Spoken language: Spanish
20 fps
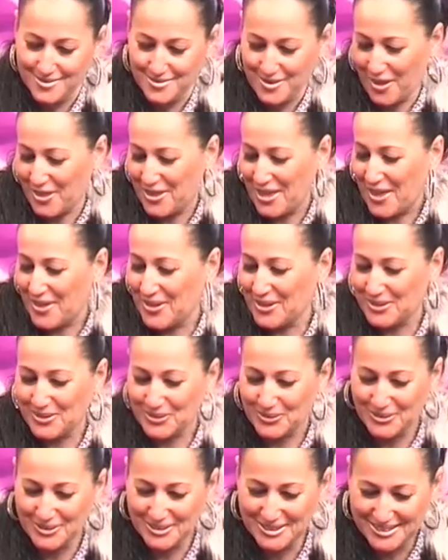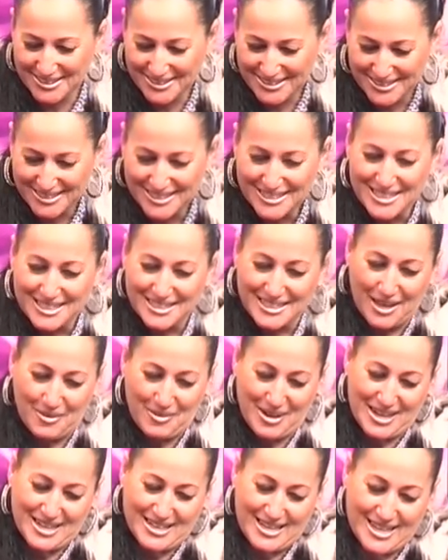Hacías de todo,
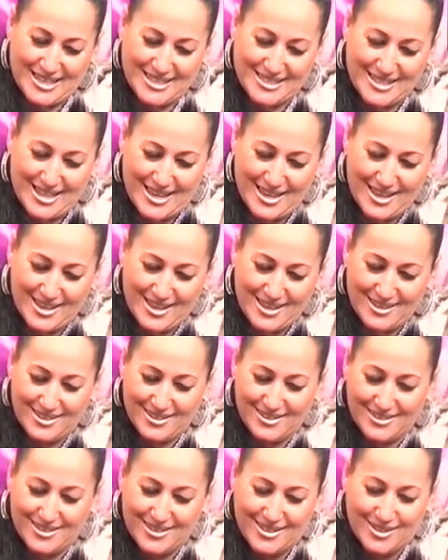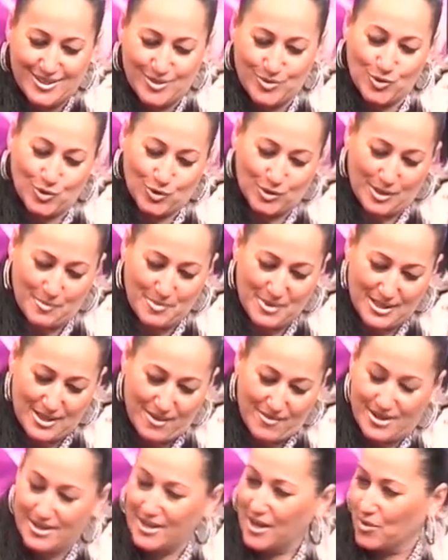daba clases, luego también
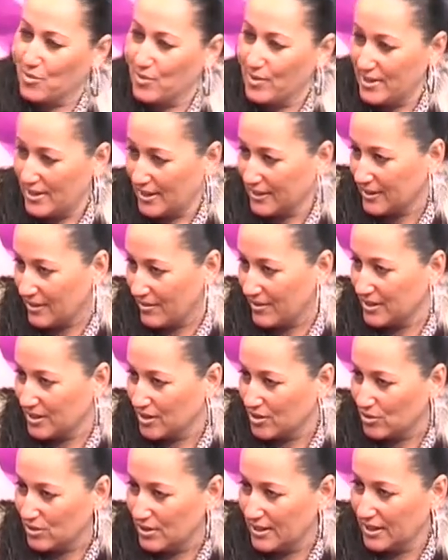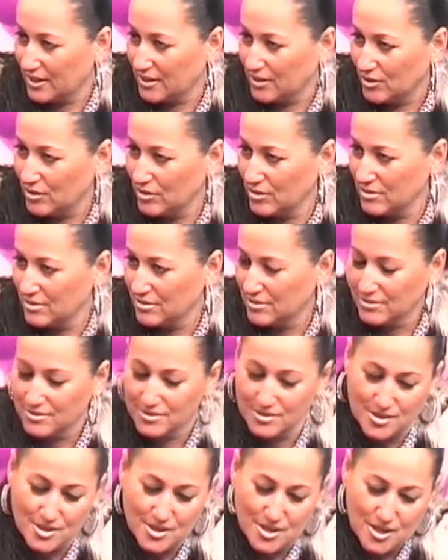estaba en la escuela, estaba en el colegio
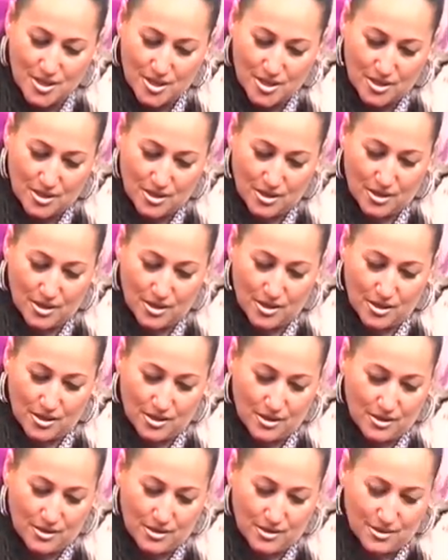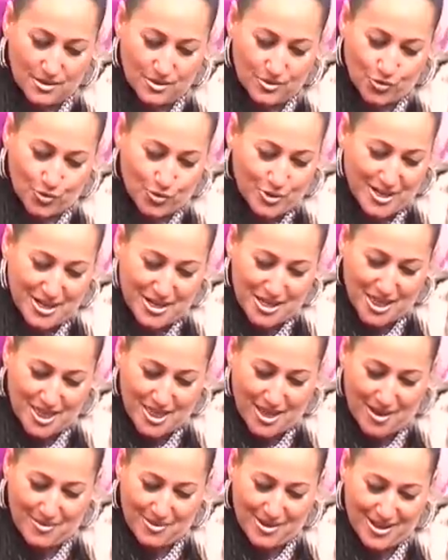y yo
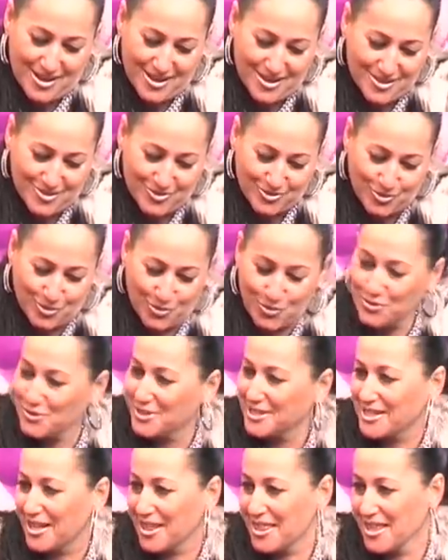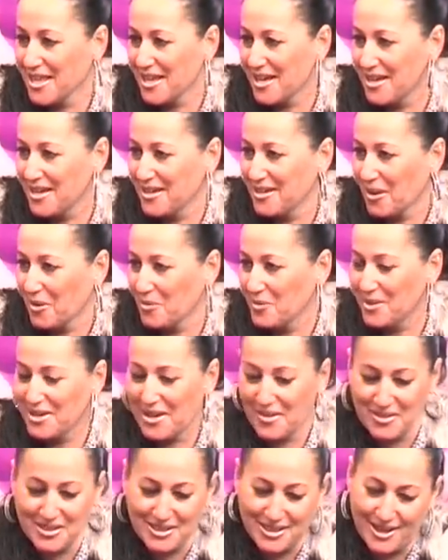organizaba todo lo que se hacía en la escuela
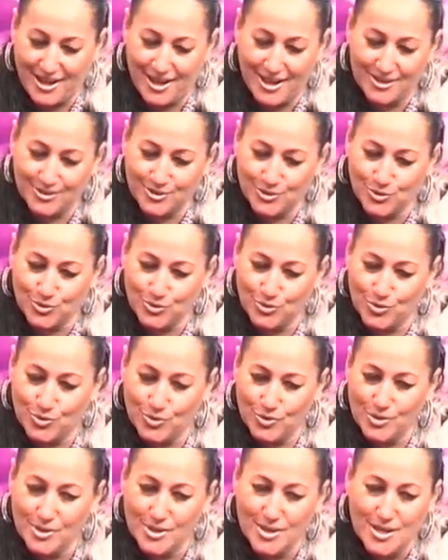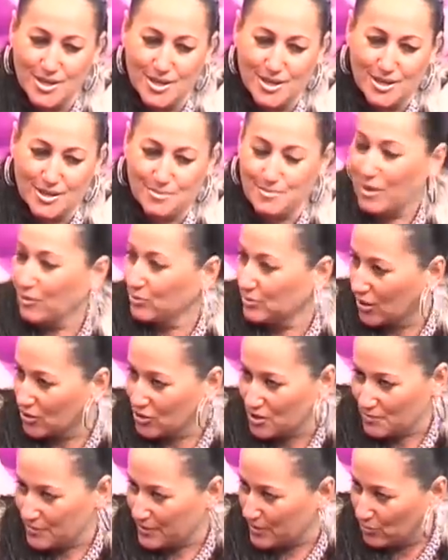de teatro, me ha gustado
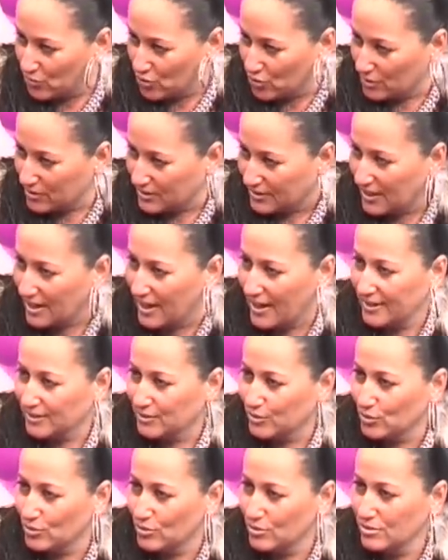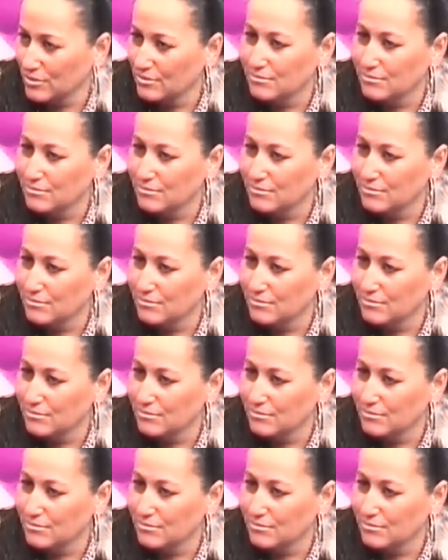siempre mucho el teatro,